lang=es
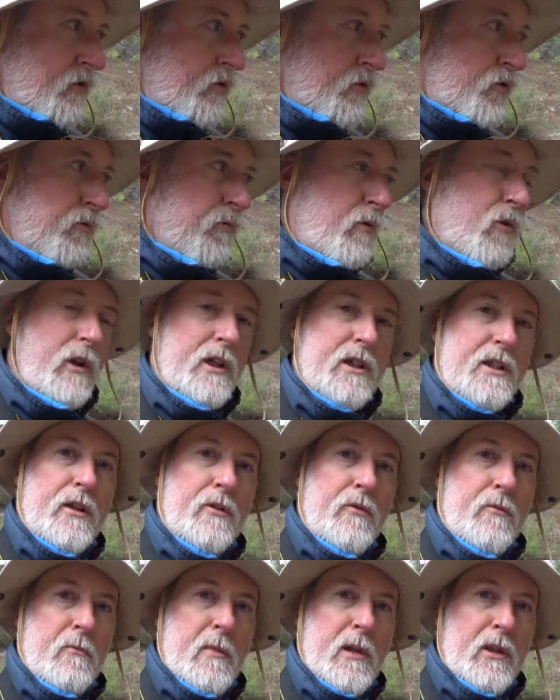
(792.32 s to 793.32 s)
tuvo que
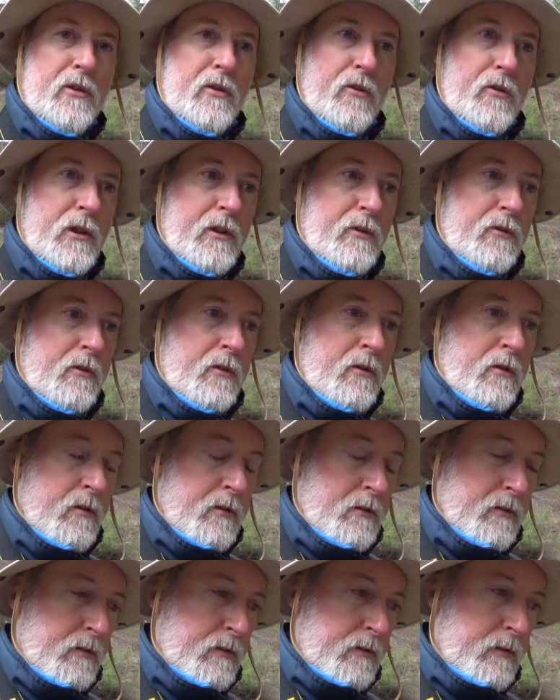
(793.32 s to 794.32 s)
ser un meteorito
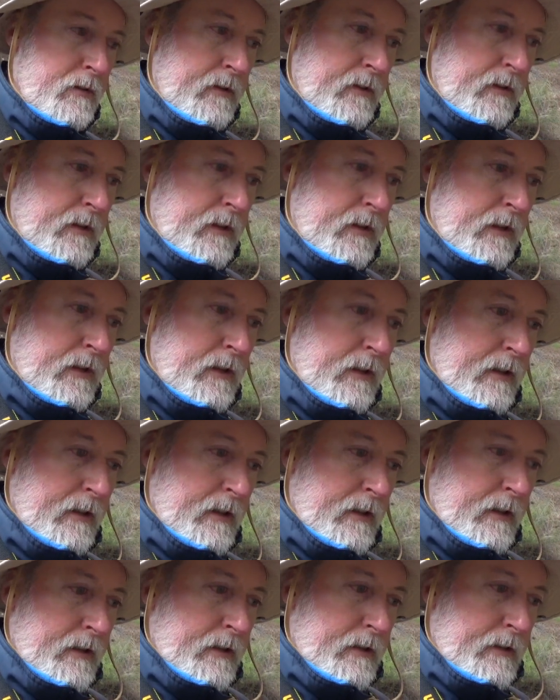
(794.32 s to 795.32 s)

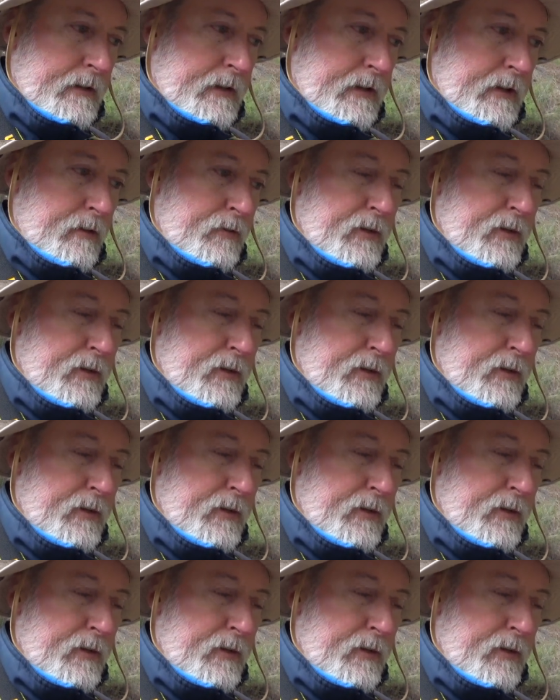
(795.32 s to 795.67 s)
de